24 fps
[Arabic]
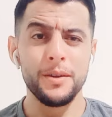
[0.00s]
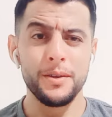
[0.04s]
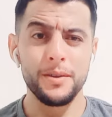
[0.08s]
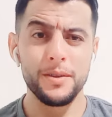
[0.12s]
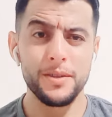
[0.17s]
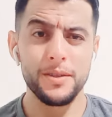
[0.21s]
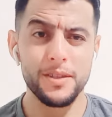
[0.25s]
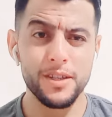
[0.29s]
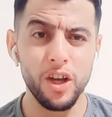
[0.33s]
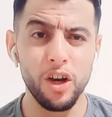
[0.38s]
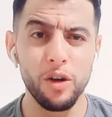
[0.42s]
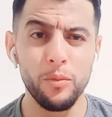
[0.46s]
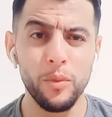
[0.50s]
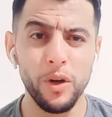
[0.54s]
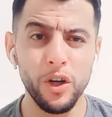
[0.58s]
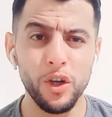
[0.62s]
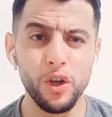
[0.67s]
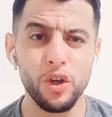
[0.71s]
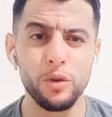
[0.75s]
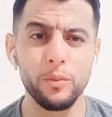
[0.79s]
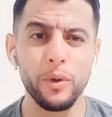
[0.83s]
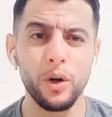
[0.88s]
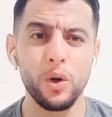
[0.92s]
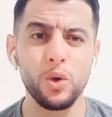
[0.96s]
السلام
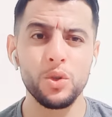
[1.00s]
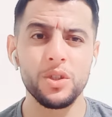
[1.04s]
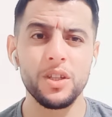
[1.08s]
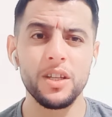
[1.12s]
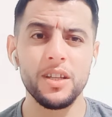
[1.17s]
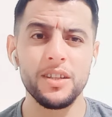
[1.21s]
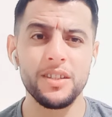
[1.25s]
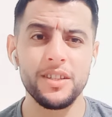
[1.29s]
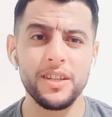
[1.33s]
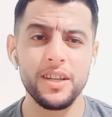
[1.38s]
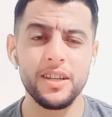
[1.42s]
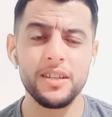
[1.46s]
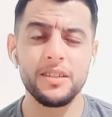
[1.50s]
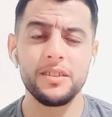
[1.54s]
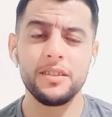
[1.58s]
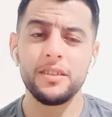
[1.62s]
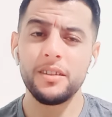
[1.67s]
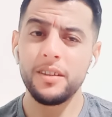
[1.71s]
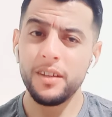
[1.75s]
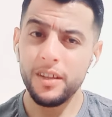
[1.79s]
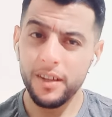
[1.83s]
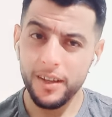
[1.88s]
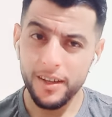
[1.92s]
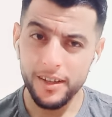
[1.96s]
عليكم اخوتي العزاز
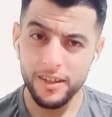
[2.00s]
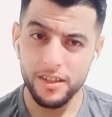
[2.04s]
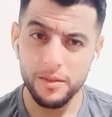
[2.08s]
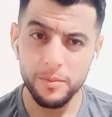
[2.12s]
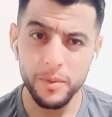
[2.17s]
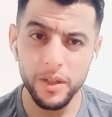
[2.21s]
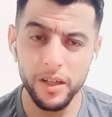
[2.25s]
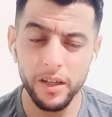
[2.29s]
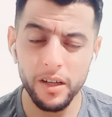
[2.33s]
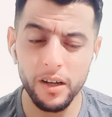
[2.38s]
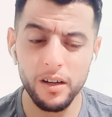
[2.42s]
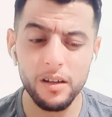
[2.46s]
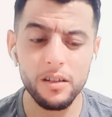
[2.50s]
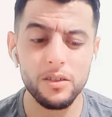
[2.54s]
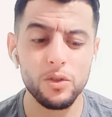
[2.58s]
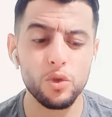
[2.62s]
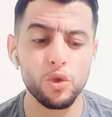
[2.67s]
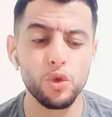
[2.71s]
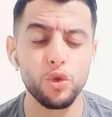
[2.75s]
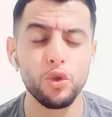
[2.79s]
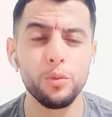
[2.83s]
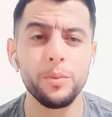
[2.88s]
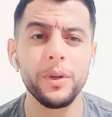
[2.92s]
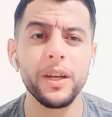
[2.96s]
كنتمنى
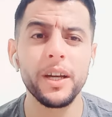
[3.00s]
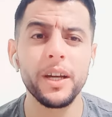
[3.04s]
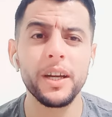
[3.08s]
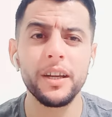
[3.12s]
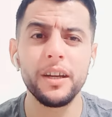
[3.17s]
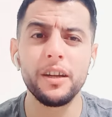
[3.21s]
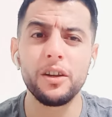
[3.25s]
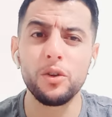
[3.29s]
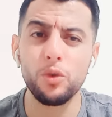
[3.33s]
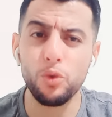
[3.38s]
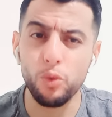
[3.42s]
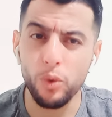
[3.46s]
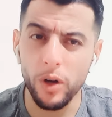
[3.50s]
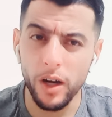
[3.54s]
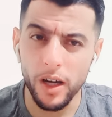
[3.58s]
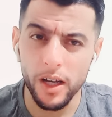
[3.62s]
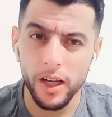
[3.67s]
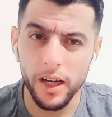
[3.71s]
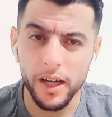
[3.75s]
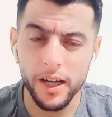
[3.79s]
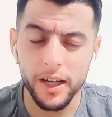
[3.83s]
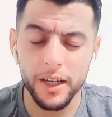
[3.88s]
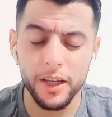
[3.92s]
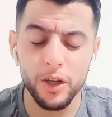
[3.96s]
تكونوا بخير
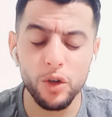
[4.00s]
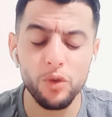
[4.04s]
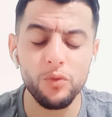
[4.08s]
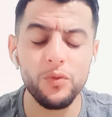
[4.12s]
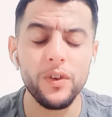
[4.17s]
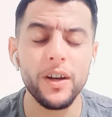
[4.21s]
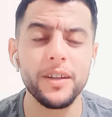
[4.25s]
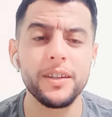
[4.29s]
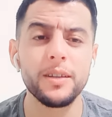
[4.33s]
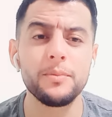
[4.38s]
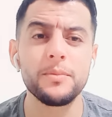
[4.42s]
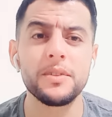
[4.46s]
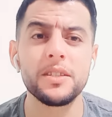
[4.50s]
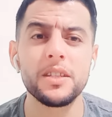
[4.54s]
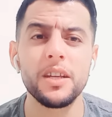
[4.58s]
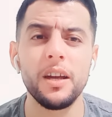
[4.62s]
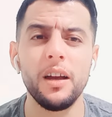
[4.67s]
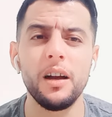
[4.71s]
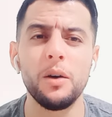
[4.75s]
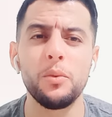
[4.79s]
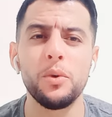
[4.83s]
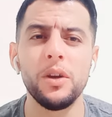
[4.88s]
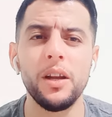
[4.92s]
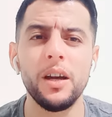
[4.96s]
وعلى خير وفي اتم
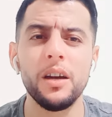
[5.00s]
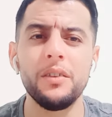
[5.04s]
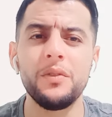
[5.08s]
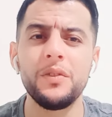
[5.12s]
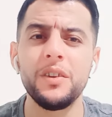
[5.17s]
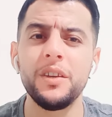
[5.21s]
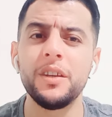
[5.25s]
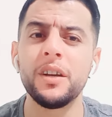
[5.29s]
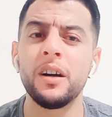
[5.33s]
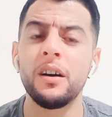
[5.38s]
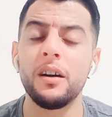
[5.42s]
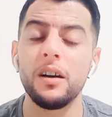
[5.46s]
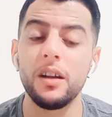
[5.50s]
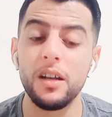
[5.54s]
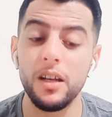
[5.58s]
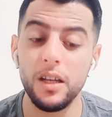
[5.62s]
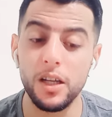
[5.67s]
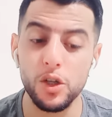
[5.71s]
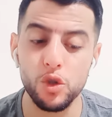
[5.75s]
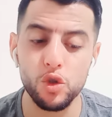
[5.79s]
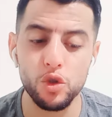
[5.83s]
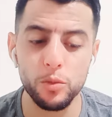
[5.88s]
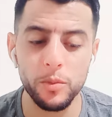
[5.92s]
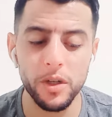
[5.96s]
الصحه والعافيه لا
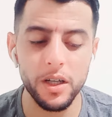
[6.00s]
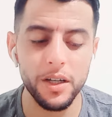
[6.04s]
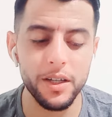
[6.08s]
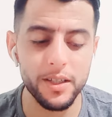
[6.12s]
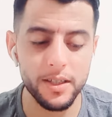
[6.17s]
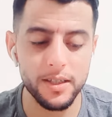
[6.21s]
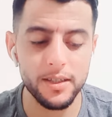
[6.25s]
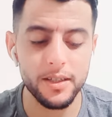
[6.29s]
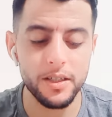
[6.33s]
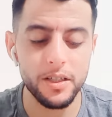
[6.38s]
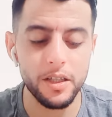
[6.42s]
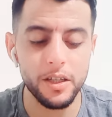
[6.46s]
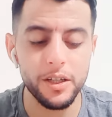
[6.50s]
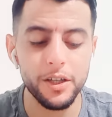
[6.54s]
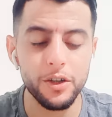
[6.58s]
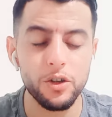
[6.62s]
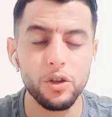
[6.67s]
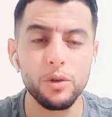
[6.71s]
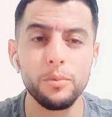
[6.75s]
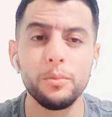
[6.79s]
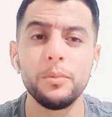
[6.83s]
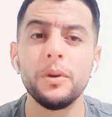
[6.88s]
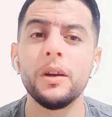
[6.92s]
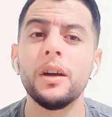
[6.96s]
نتوما الناس نزاد
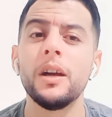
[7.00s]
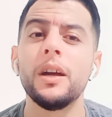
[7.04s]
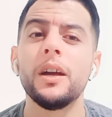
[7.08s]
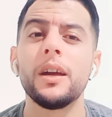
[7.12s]
عليكم